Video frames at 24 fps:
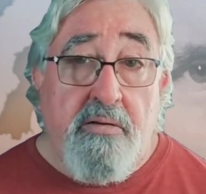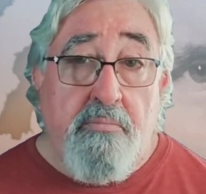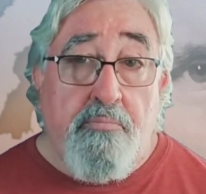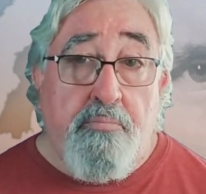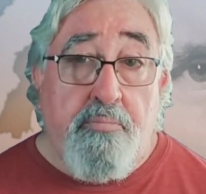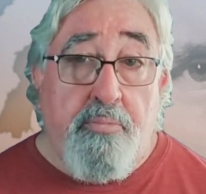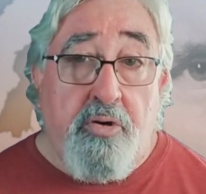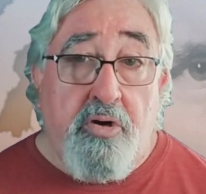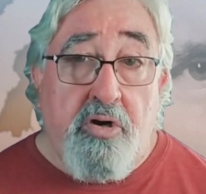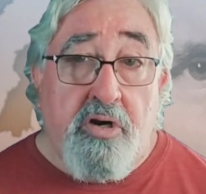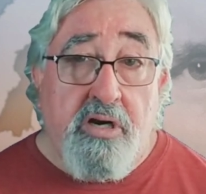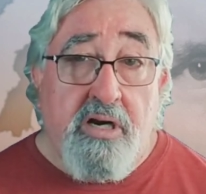
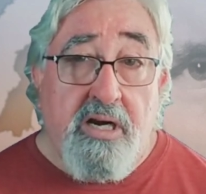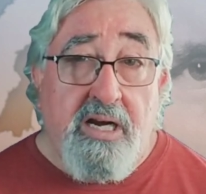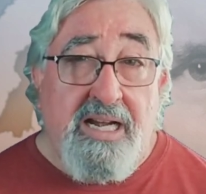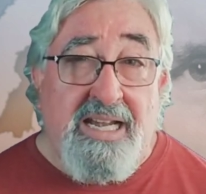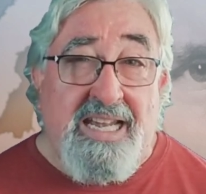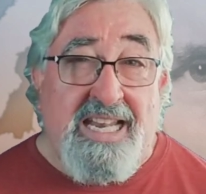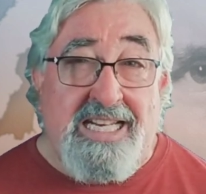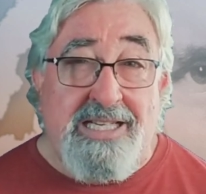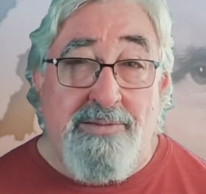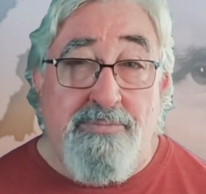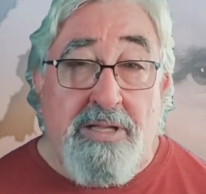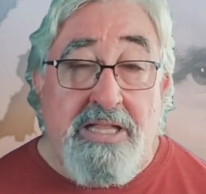por
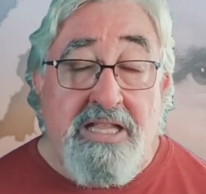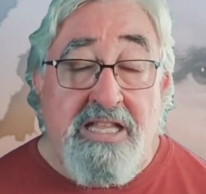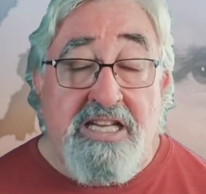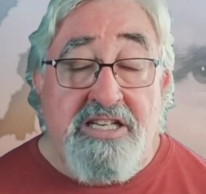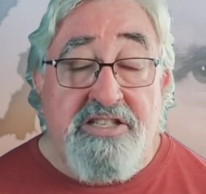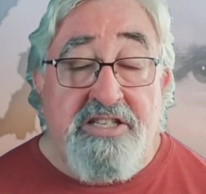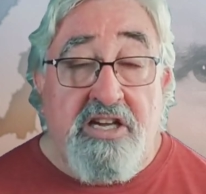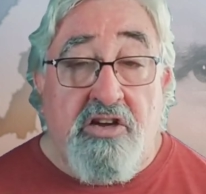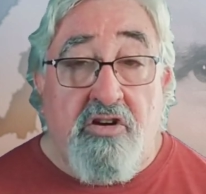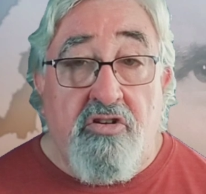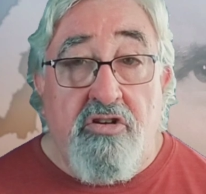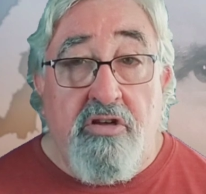las
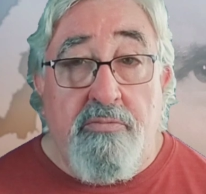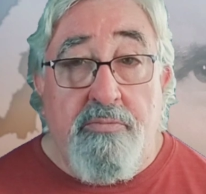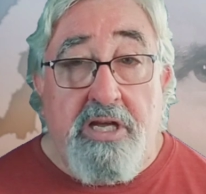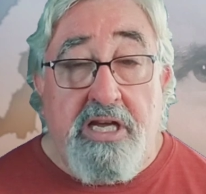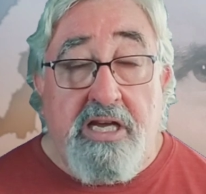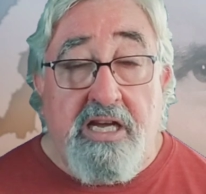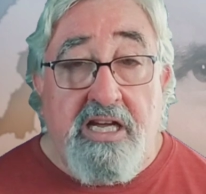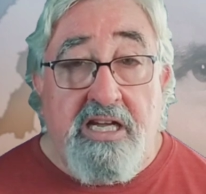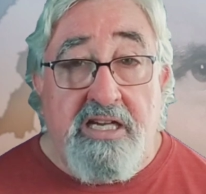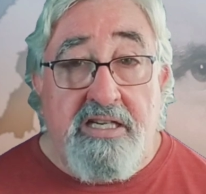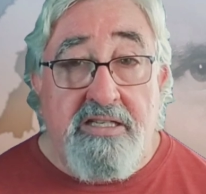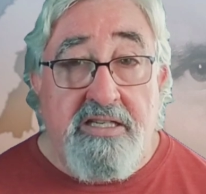medidas
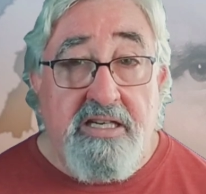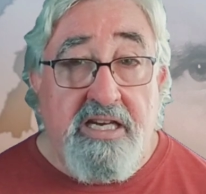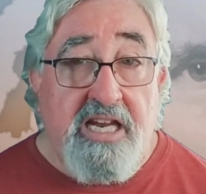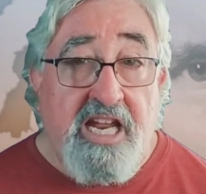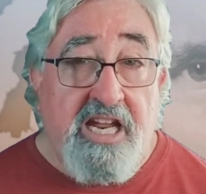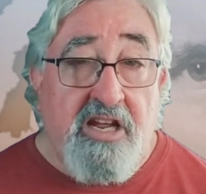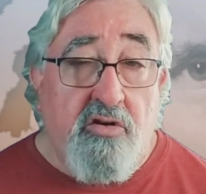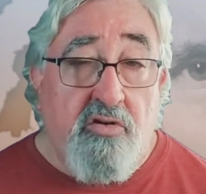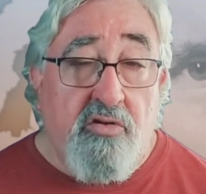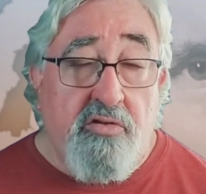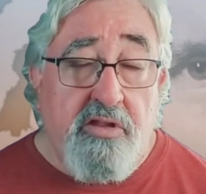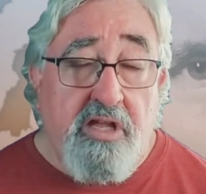económicas
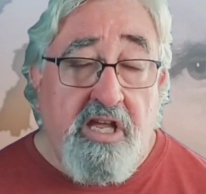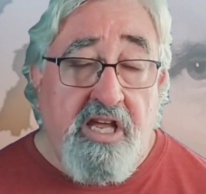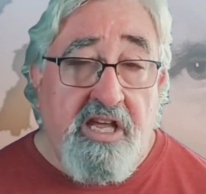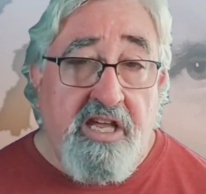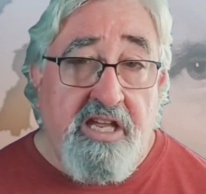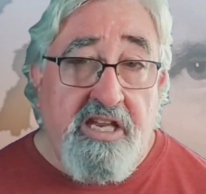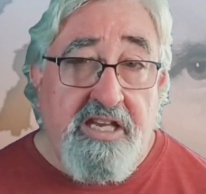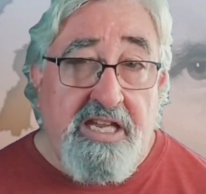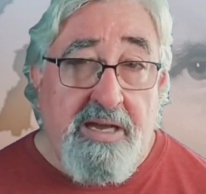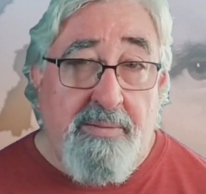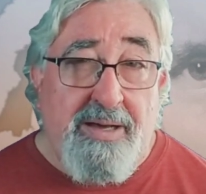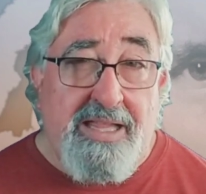
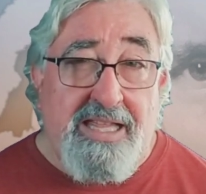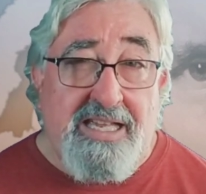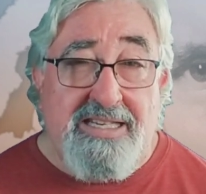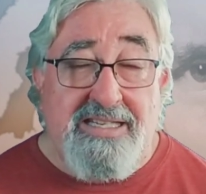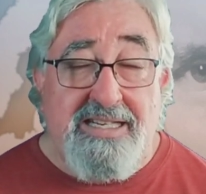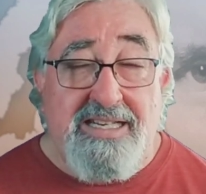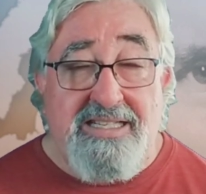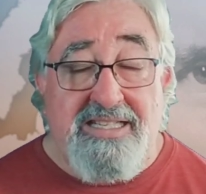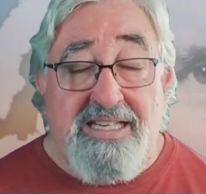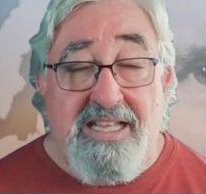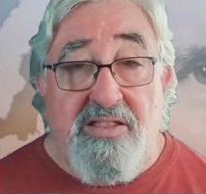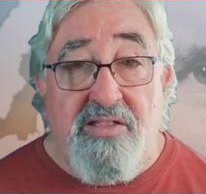eh,
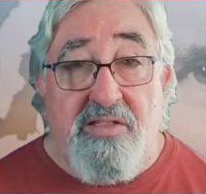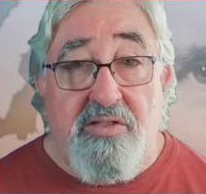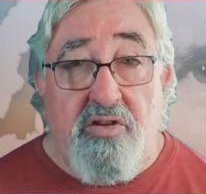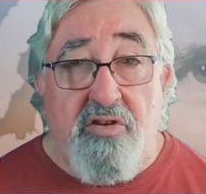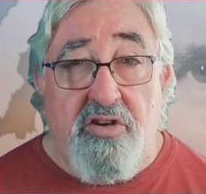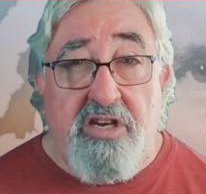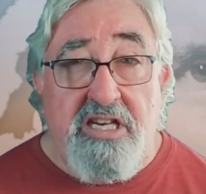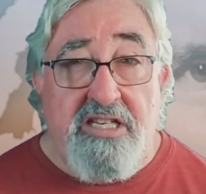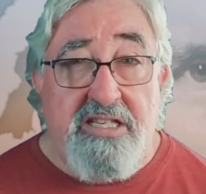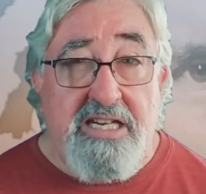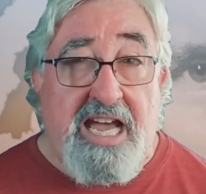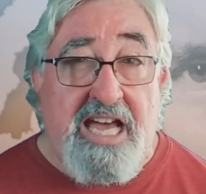llamadas
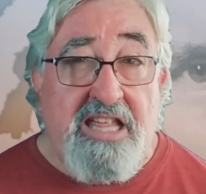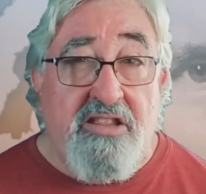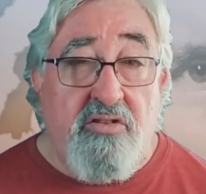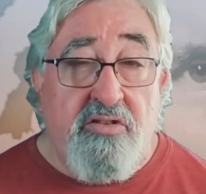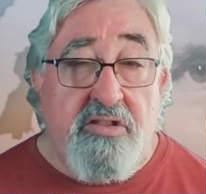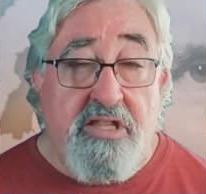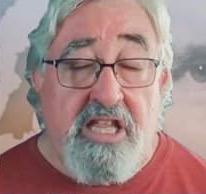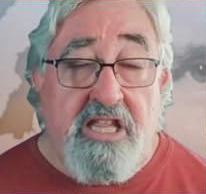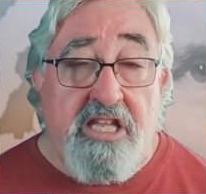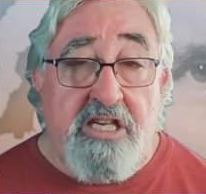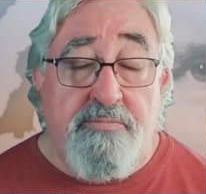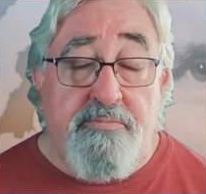sanciones
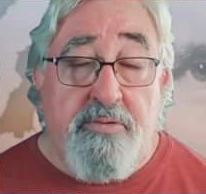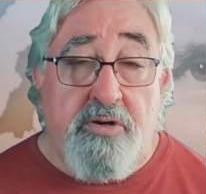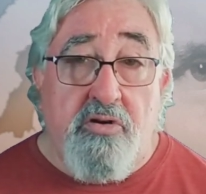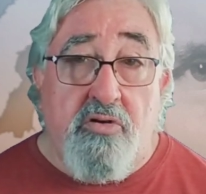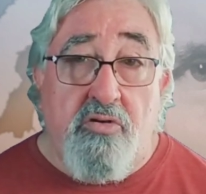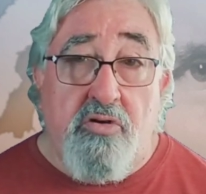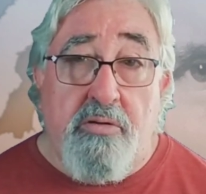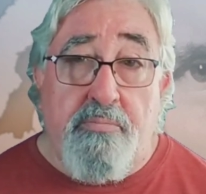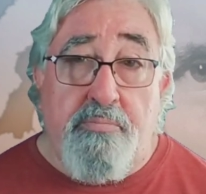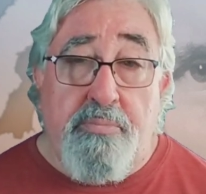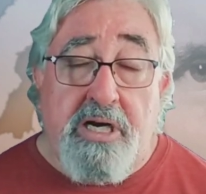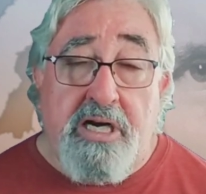adoptadas por
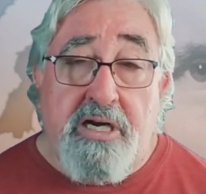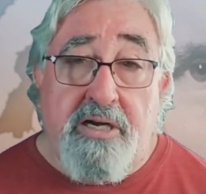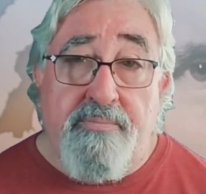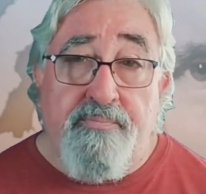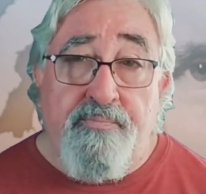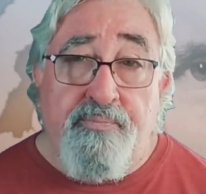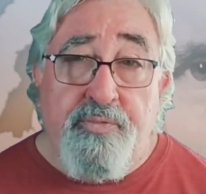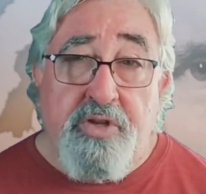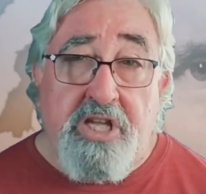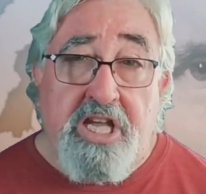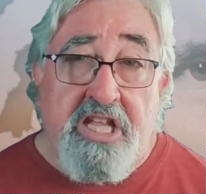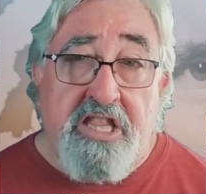Europa
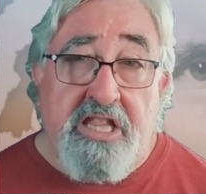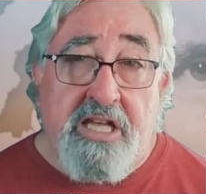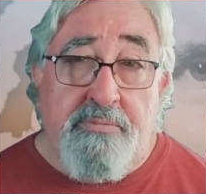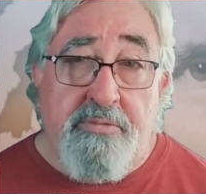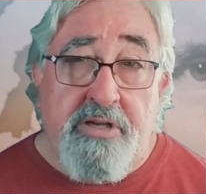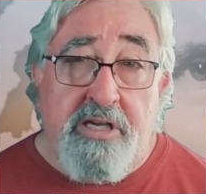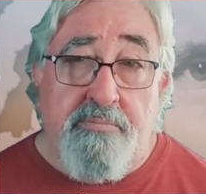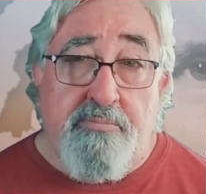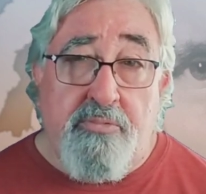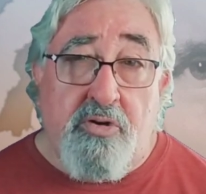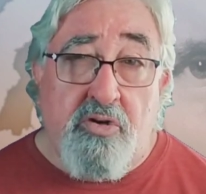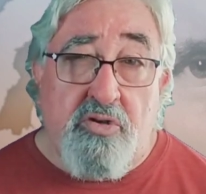y
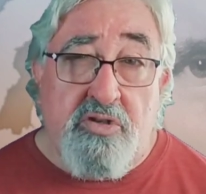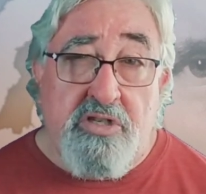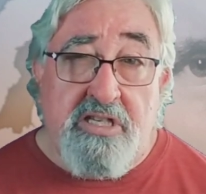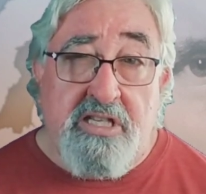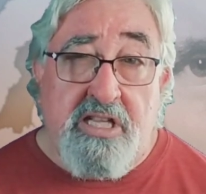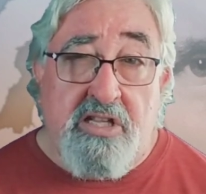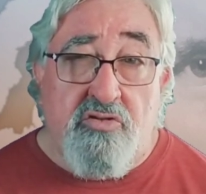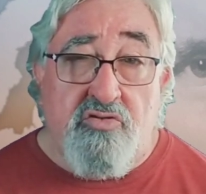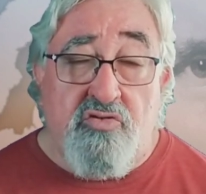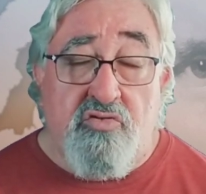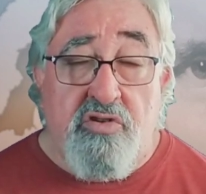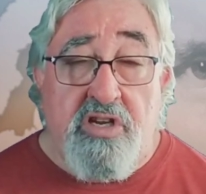también por los
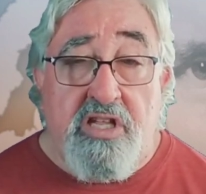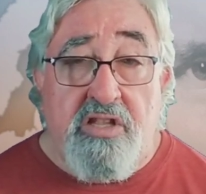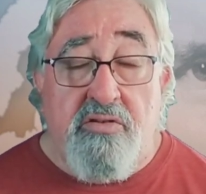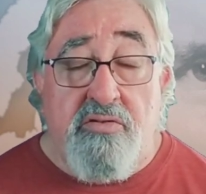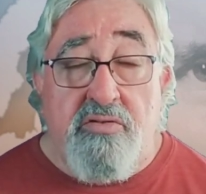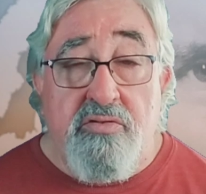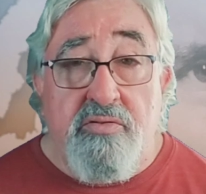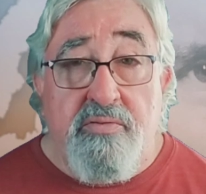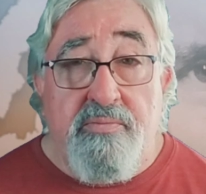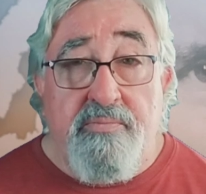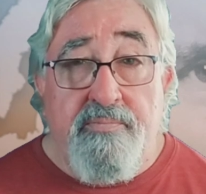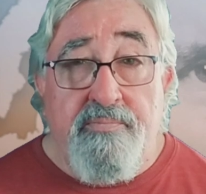Estados
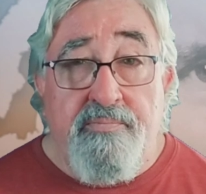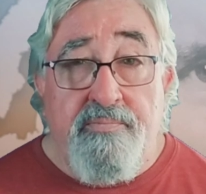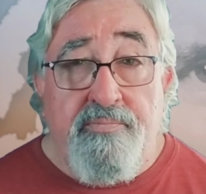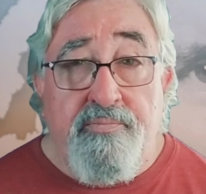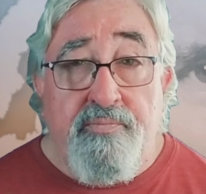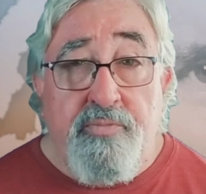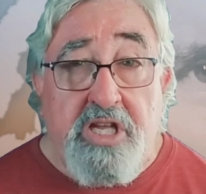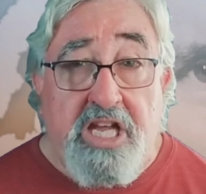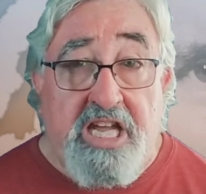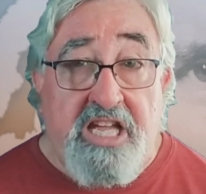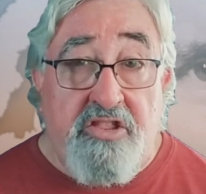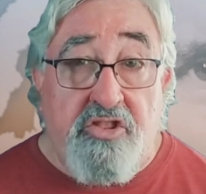Unidos,
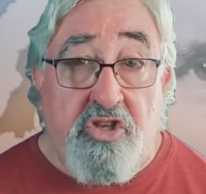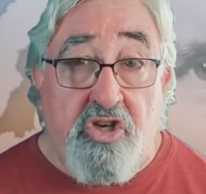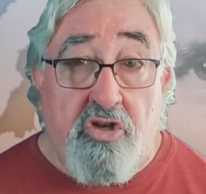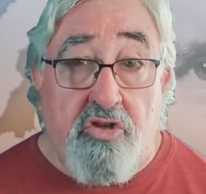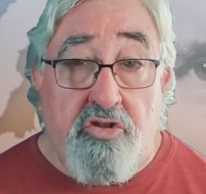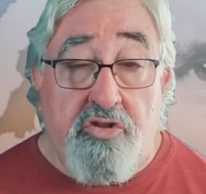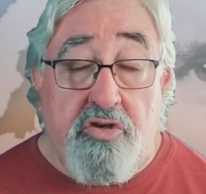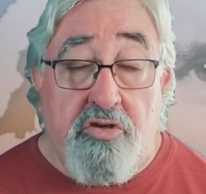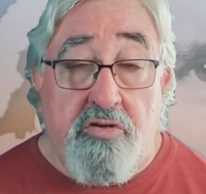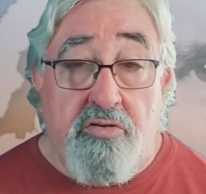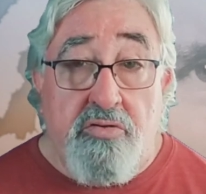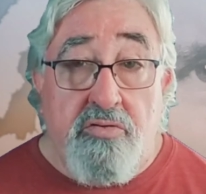entre
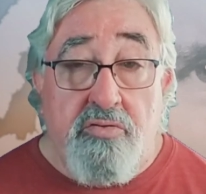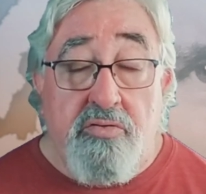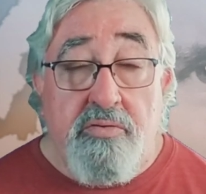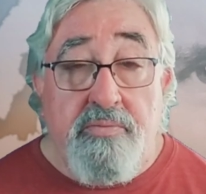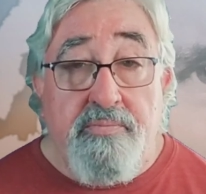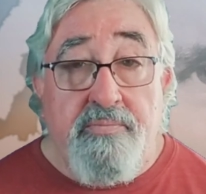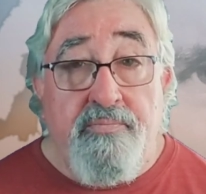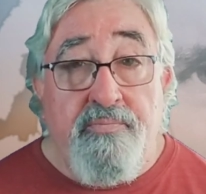otros,